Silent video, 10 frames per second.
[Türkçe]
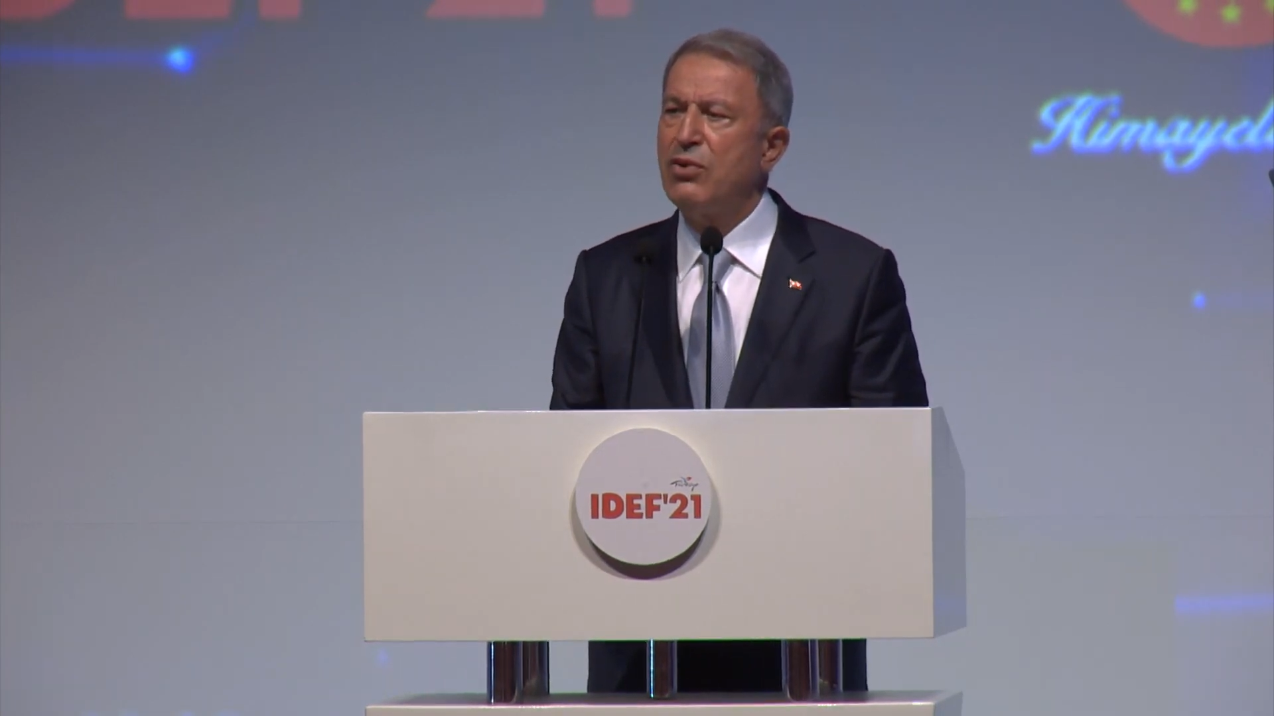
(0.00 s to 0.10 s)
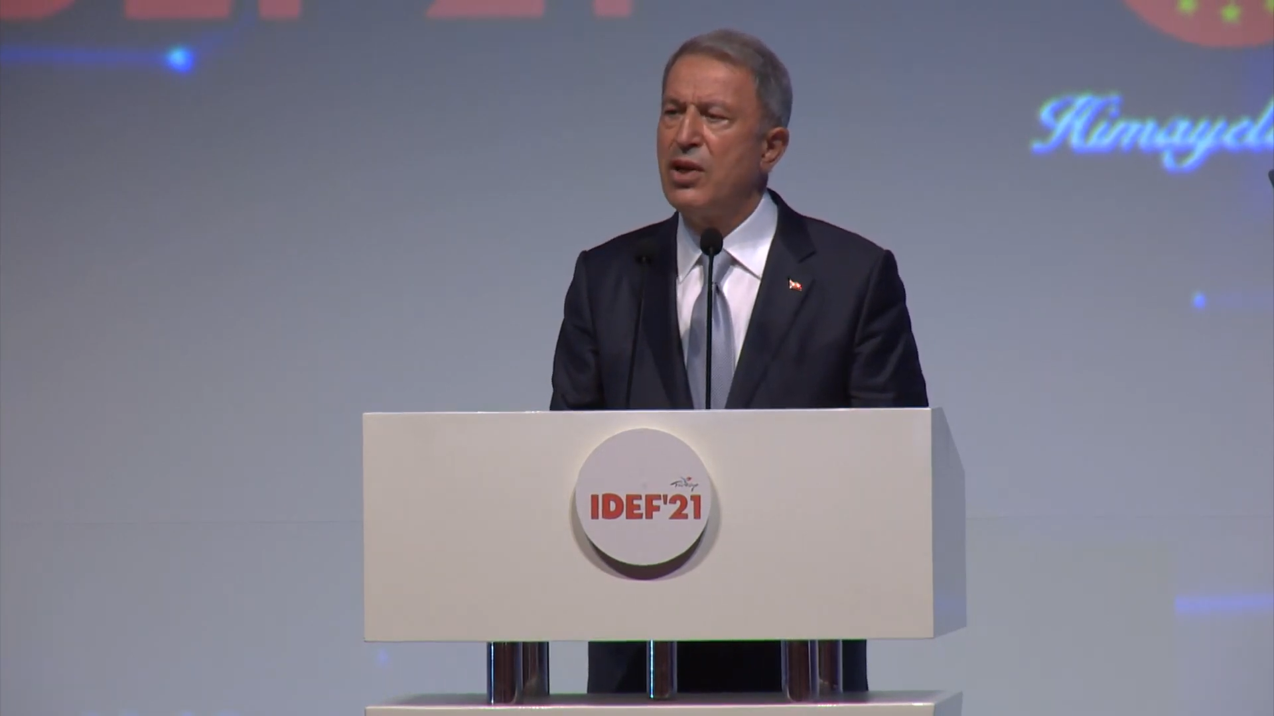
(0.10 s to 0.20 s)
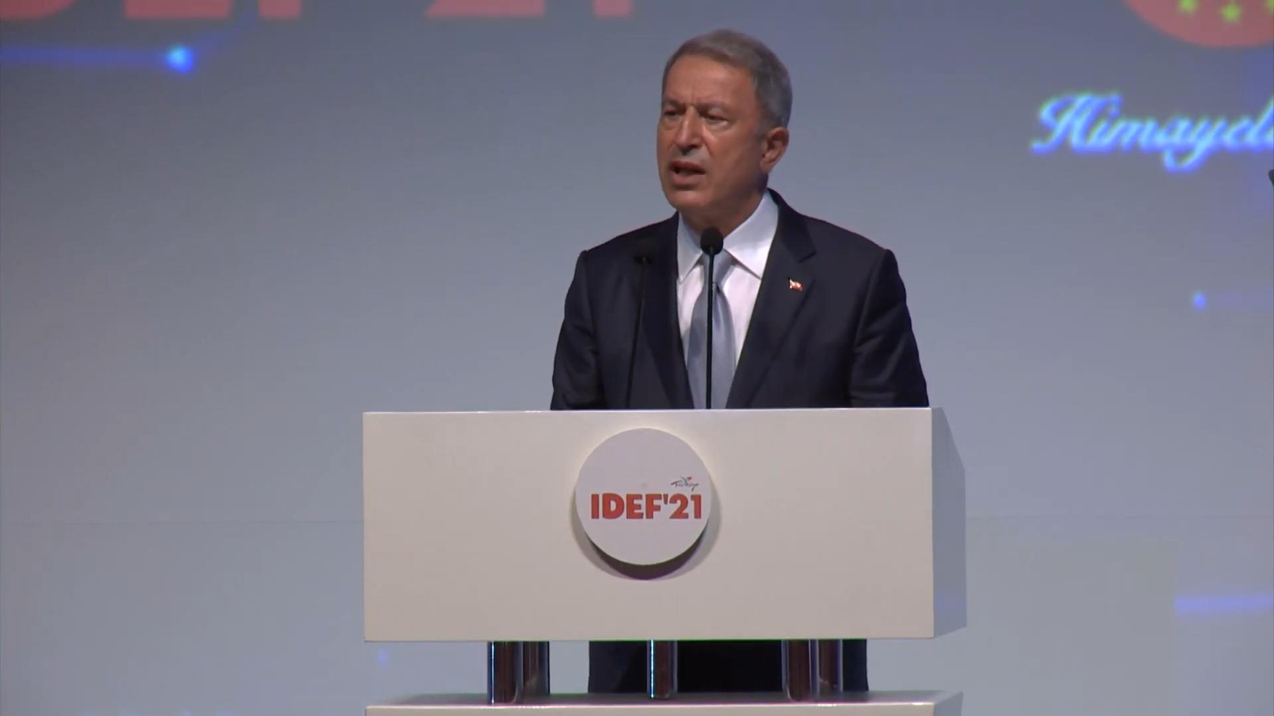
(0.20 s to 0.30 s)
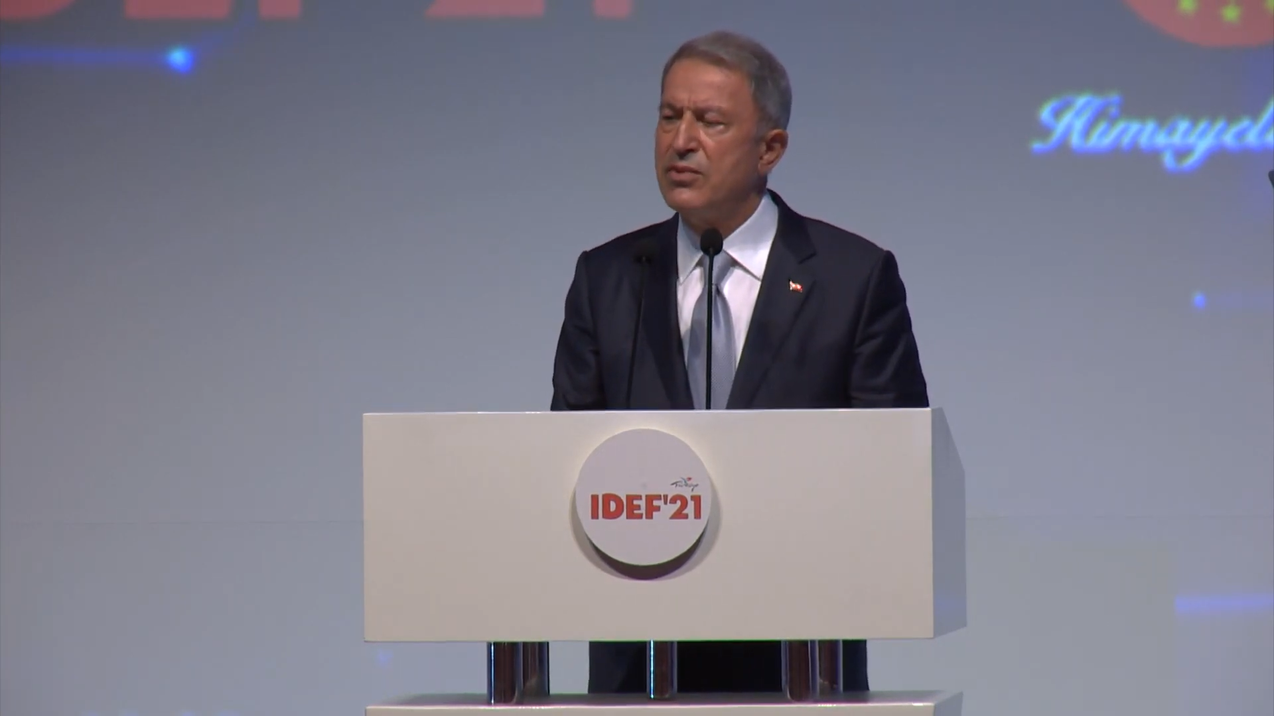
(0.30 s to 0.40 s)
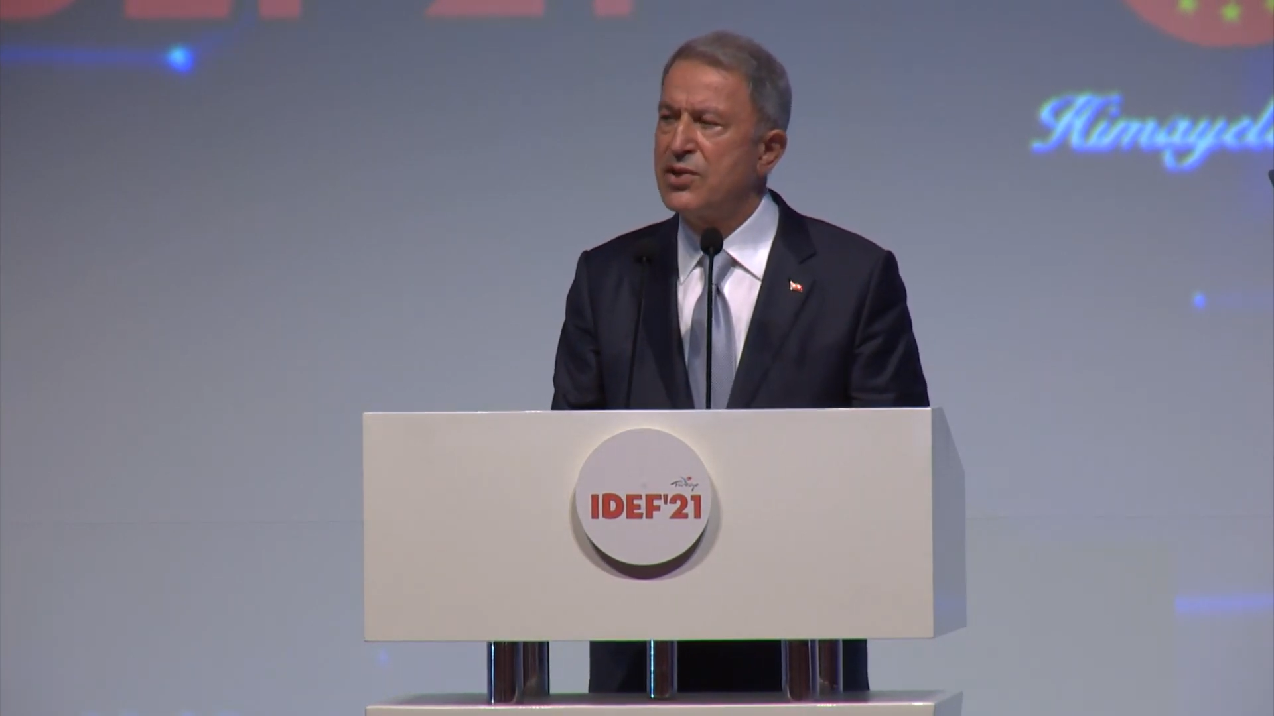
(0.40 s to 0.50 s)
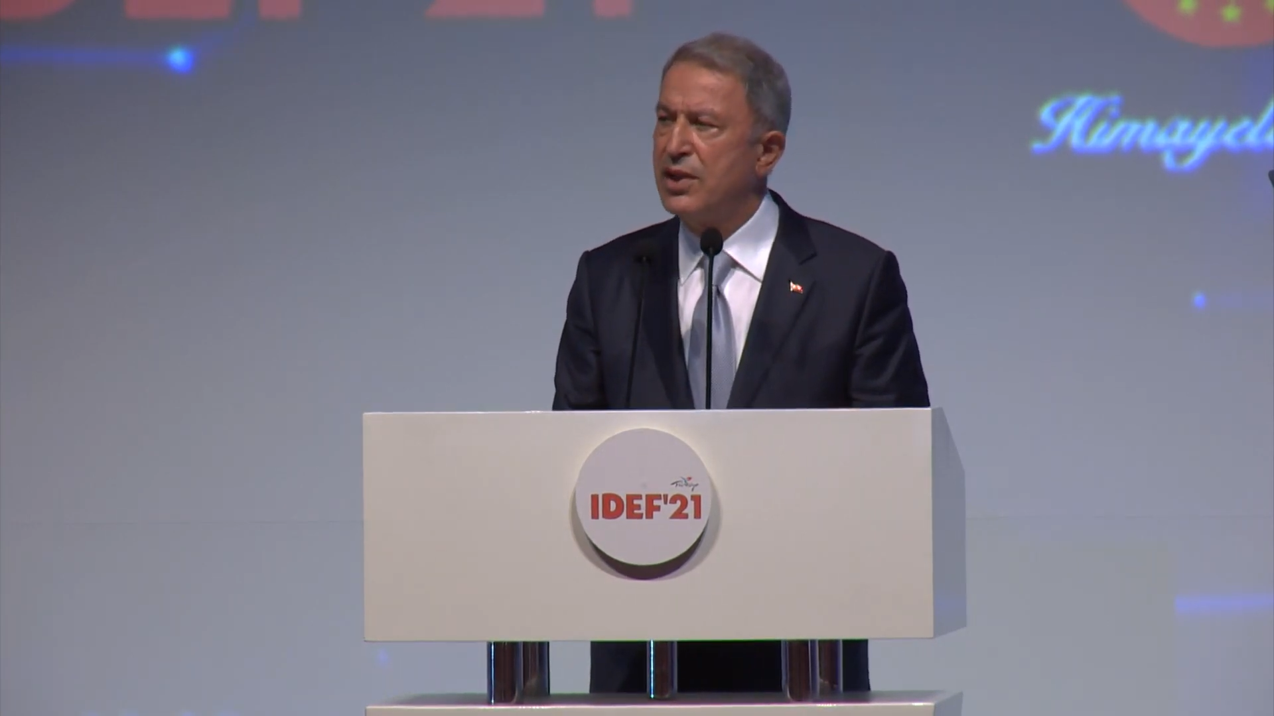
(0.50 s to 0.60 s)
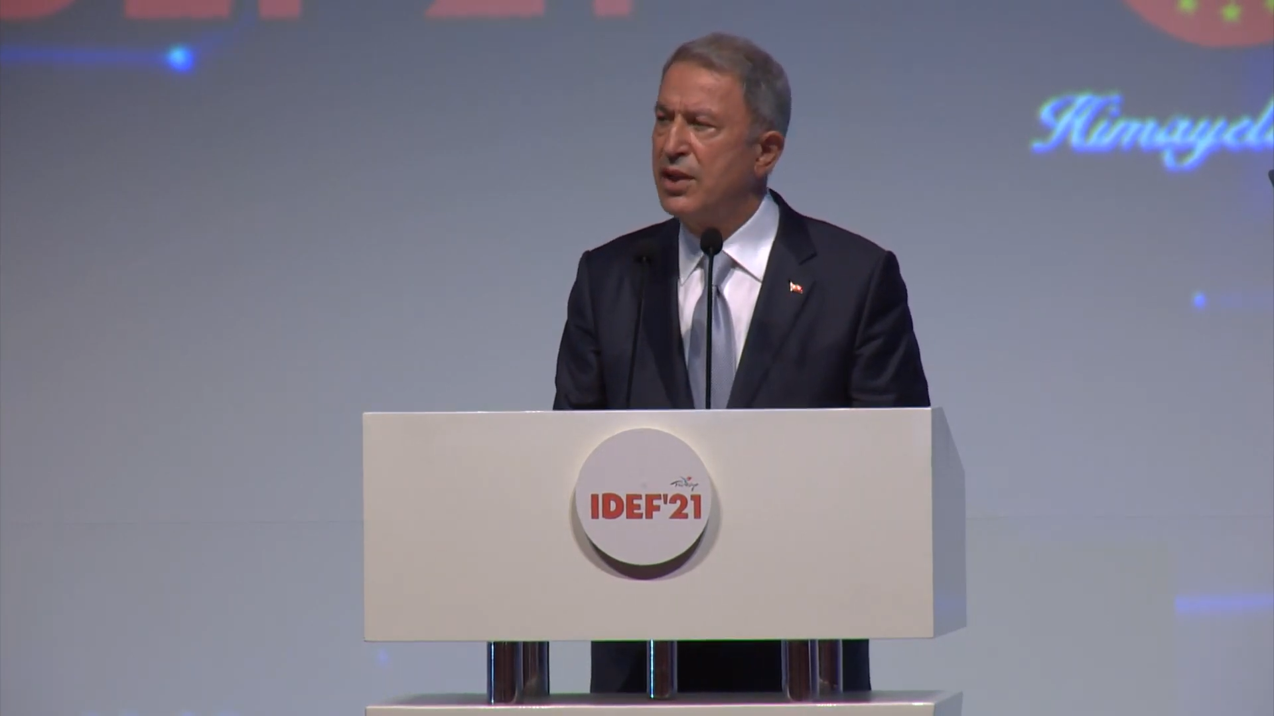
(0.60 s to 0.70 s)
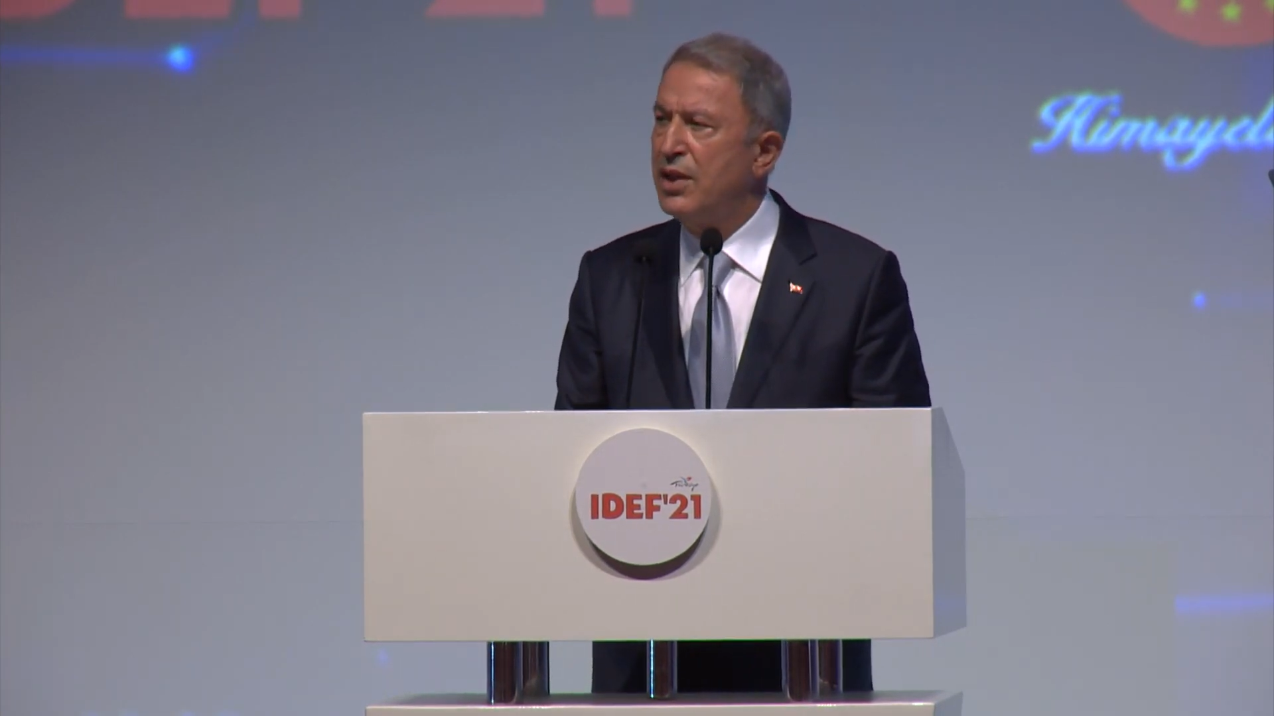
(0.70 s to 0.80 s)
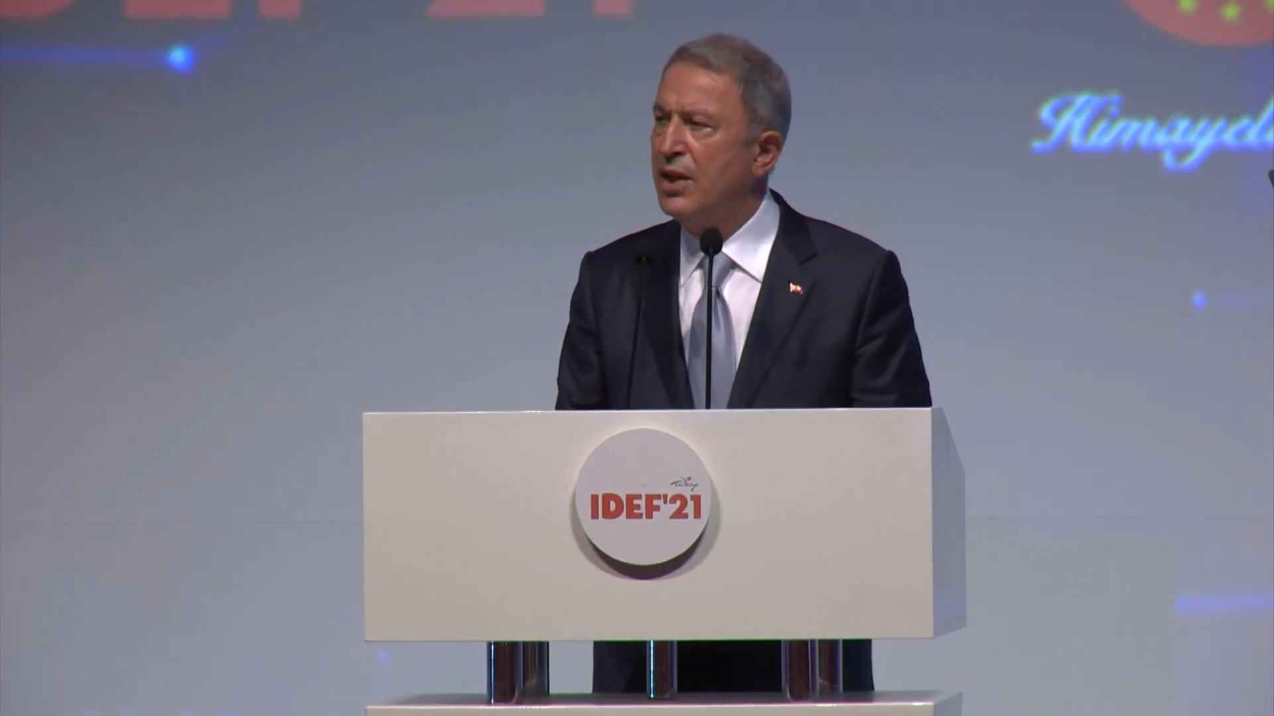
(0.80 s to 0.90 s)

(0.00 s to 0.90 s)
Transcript: oranımızı